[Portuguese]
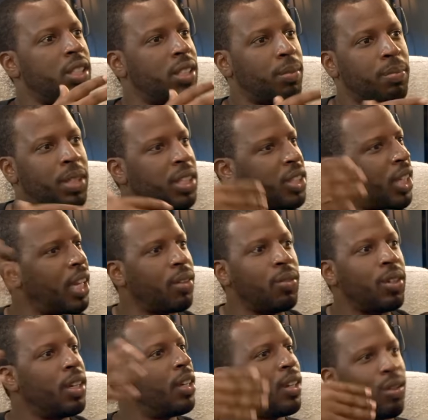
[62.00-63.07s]
que me deixaram
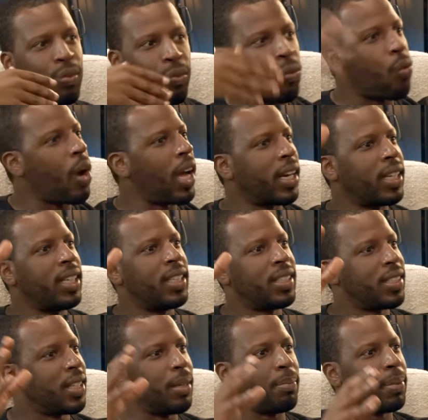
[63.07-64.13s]
voar,
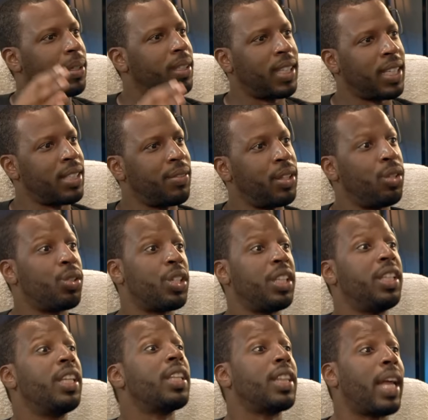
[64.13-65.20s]
sempre. Estás a ver? E hoje em
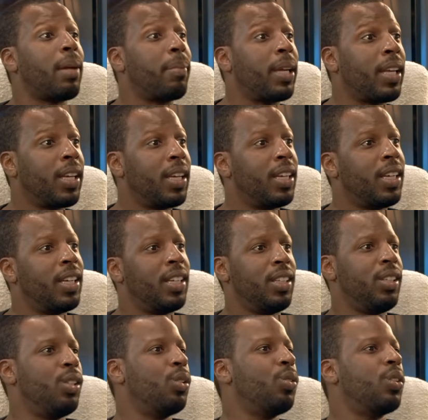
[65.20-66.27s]
dia temem.
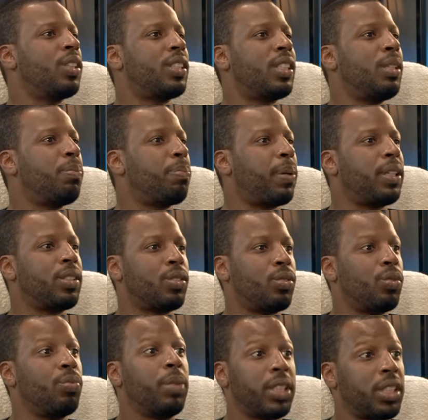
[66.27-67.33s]
E eu assim penso,
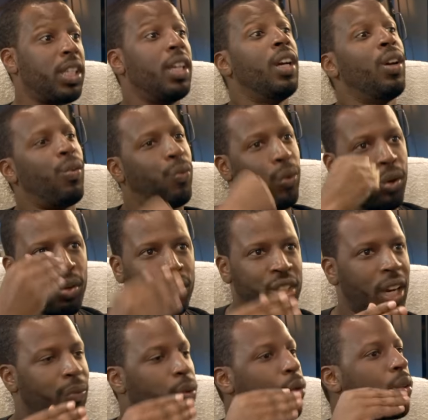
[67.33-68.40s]
mas foram,
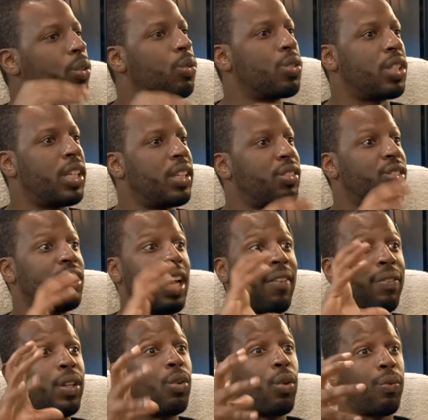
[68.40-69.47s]
já foram a concertos, já
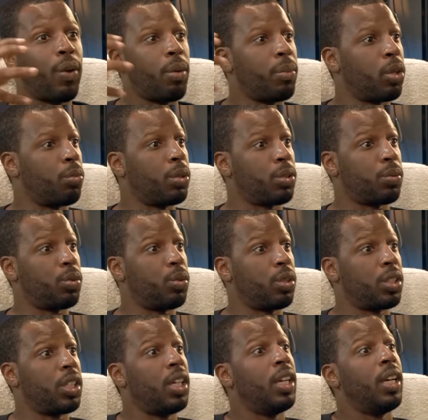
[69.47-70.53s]
viram a forma como as
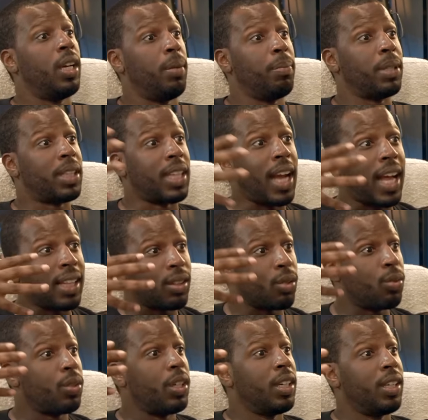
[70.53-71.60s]
pessoas me
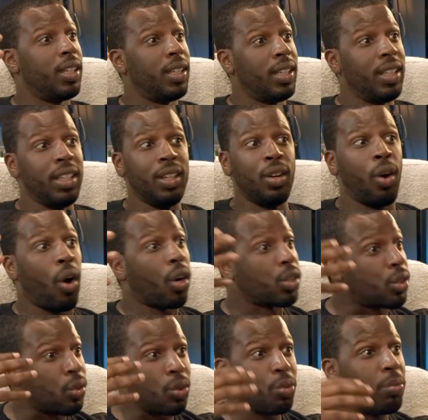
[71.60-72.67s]
tratam, e
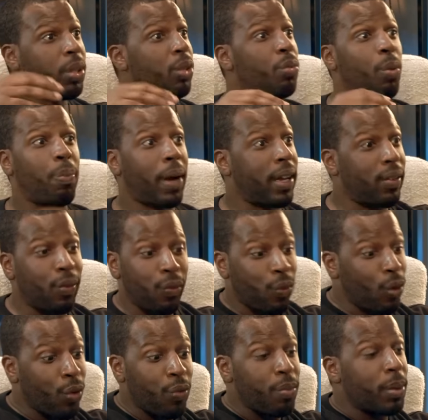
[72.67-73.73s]
gostam de mim. O meu pai,
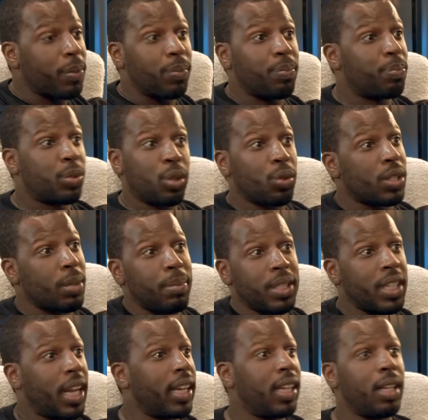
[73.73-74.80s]
houve uma, pessoas a
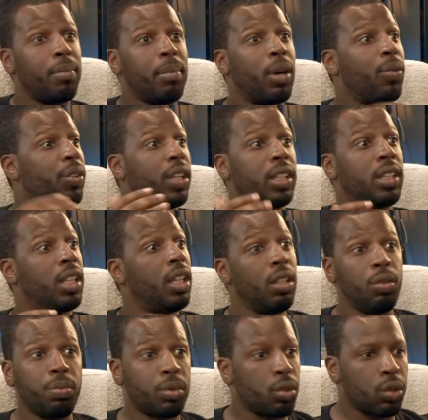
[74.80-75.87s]
beijarem-lhe a mão e ele disse,
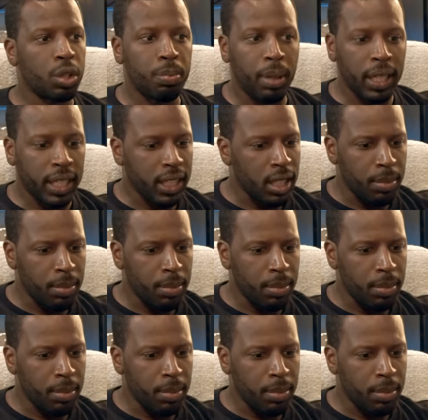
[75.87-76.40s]
pessoas brancas a